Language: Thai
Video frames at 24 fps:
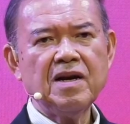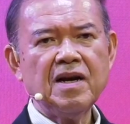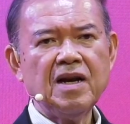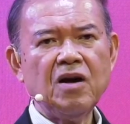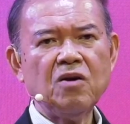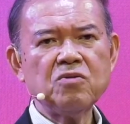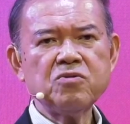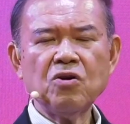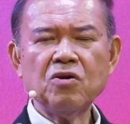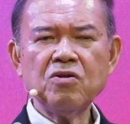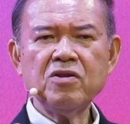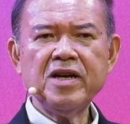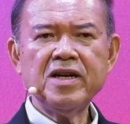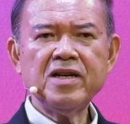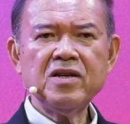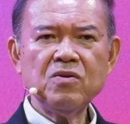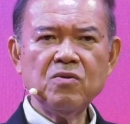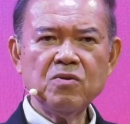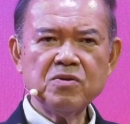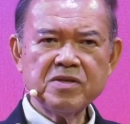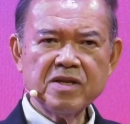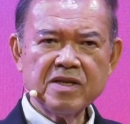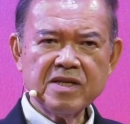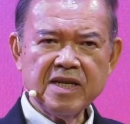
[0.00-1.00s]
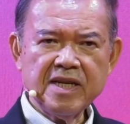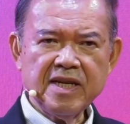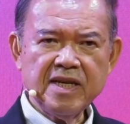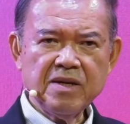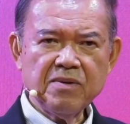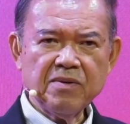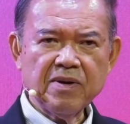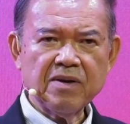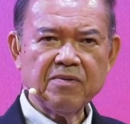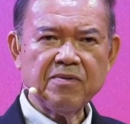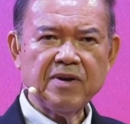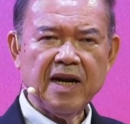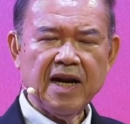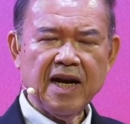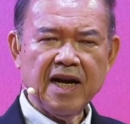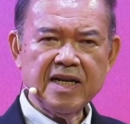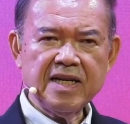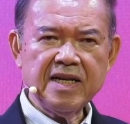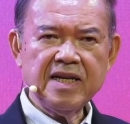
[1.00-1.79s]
เราต้องเรียนรู้สักทีว่าเวลา